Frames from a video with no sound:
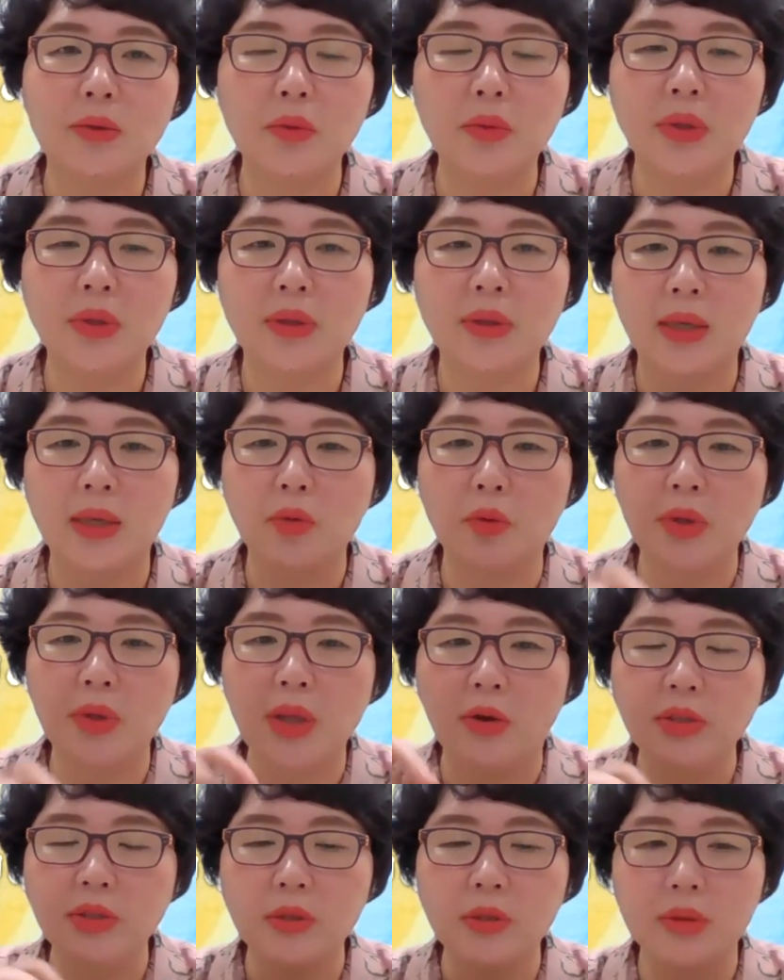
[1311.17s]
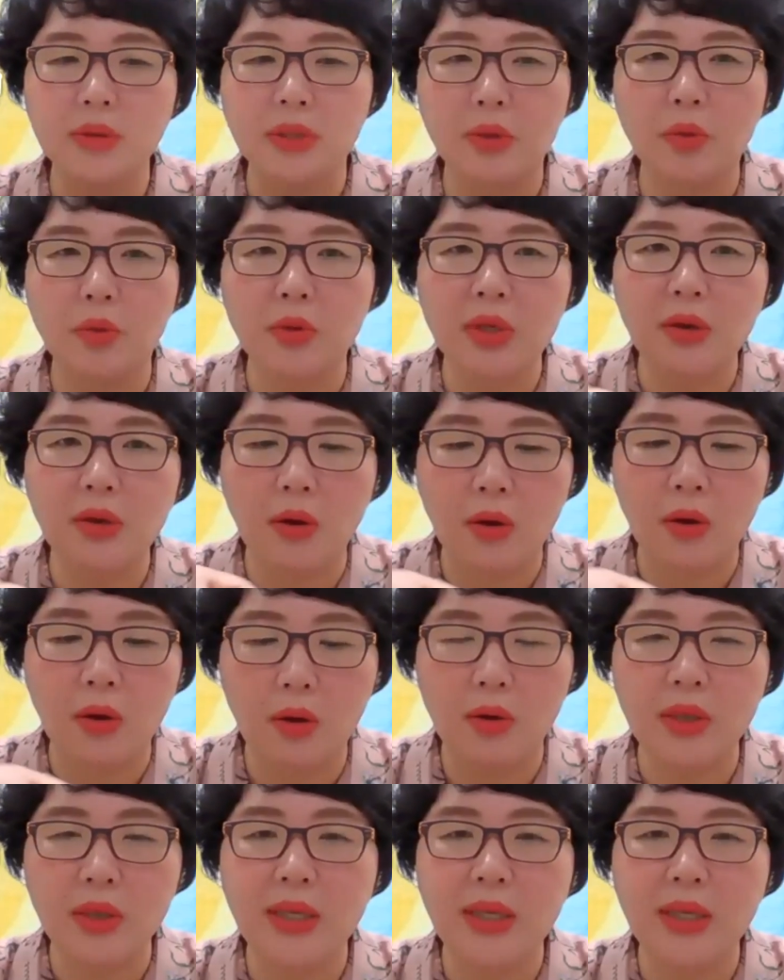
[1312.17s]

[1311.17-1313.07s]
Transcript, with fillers: 또 이렇게 손에 얹어드리고 이거